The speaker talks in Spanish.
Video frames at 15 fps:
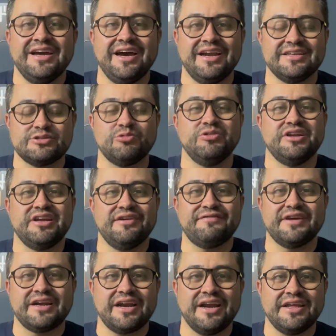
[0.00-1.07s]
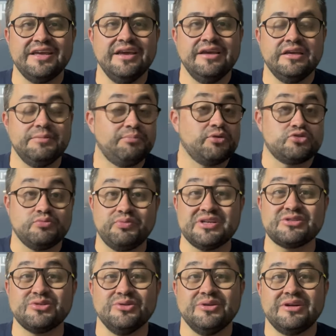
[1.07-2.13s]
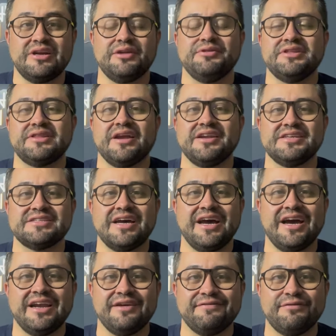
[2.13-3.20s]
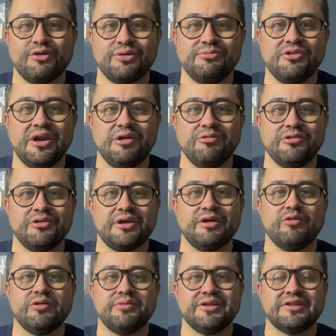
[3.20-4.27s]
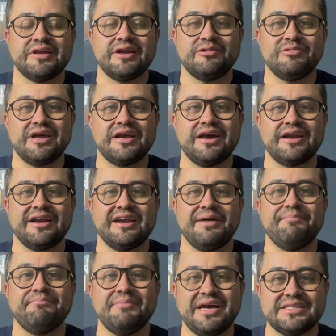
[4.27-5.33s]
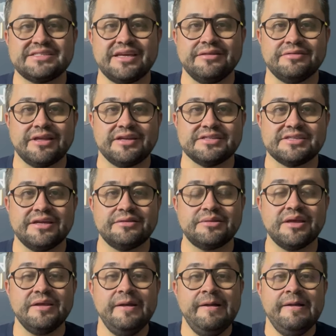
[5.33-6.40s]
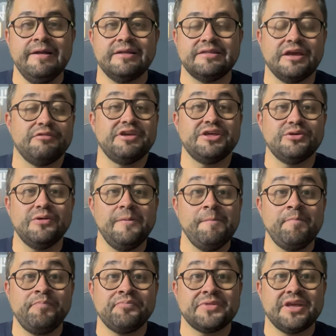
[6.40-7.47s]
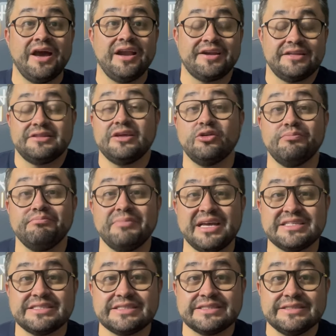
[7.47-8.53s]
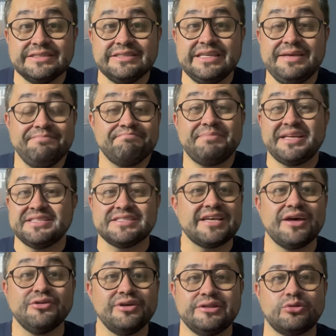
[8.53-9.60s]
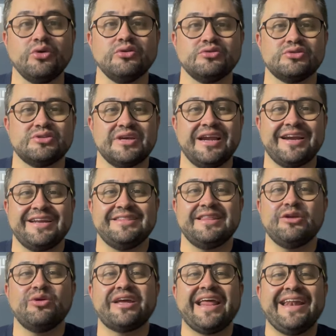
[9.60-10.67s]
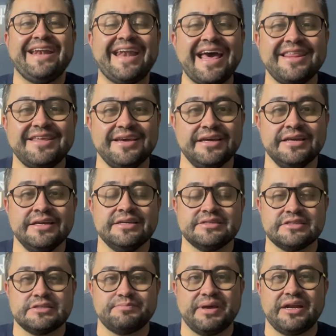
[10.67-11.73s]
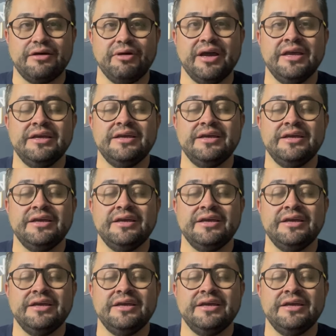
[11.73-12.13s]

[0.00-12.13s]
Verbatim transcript: a la escudería Ferrari y por supuesto revitaliza a la Fórmula 1 que volvió a tener una carrera más que interesante debido al retiro más impensado de todos, al retiro que nadie se esperaba